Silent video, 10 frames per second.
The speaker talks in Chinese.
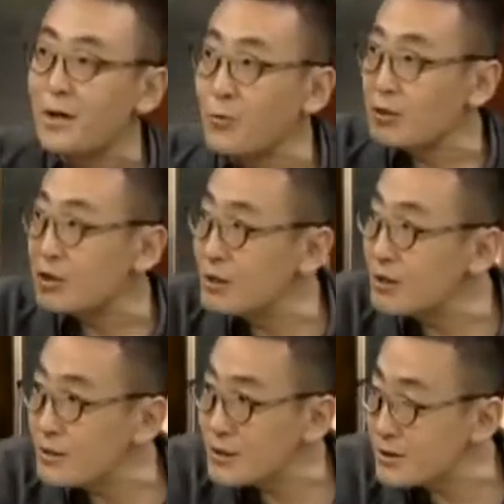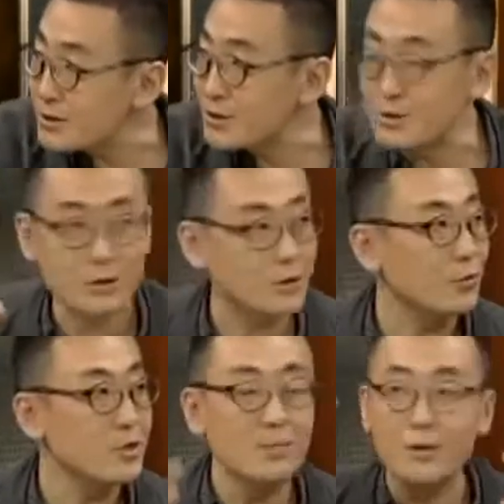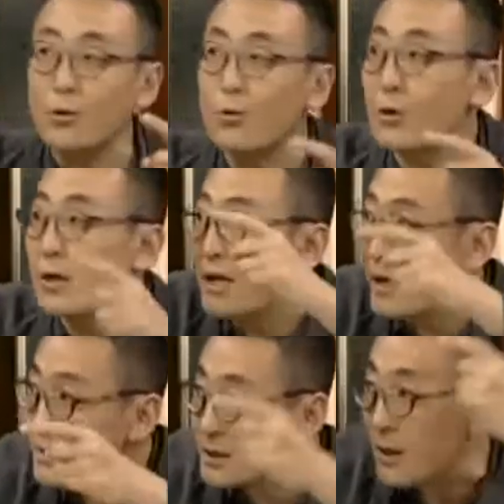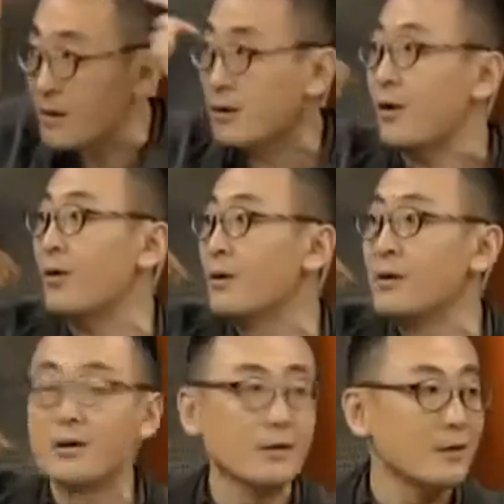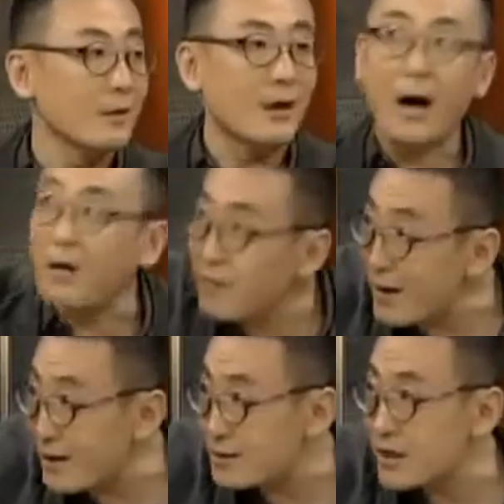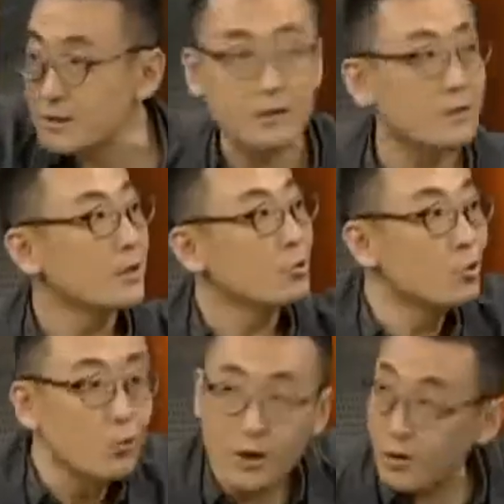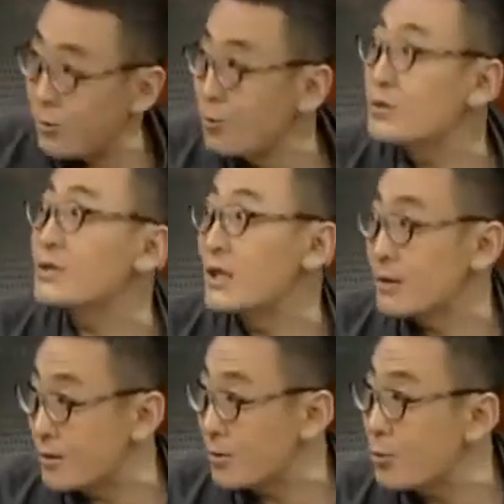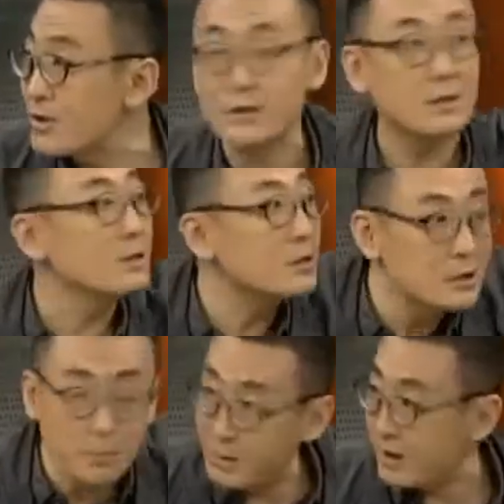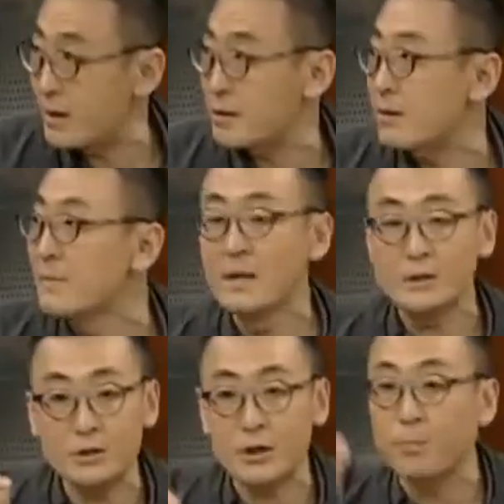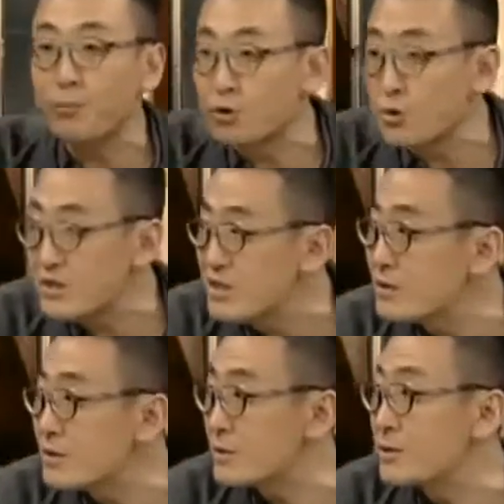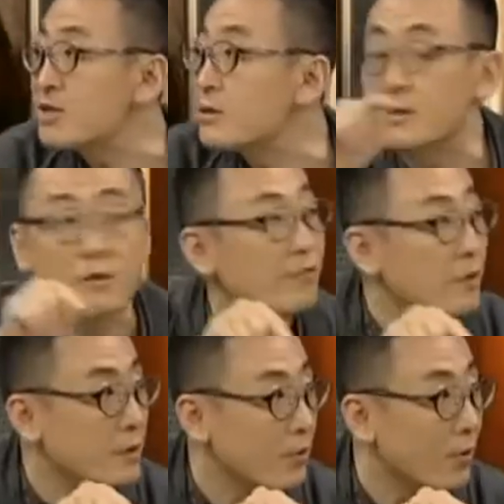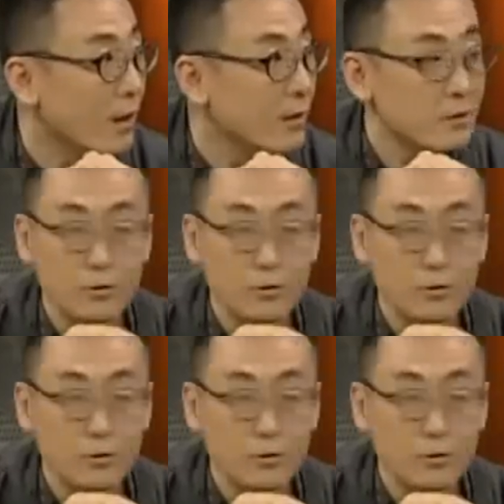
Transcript: 当我提到这个事情的时候，你们都会联想到阿富汗战争与我老公之间的关系，以及本拉登。这叫不着一字，尽得风流啊！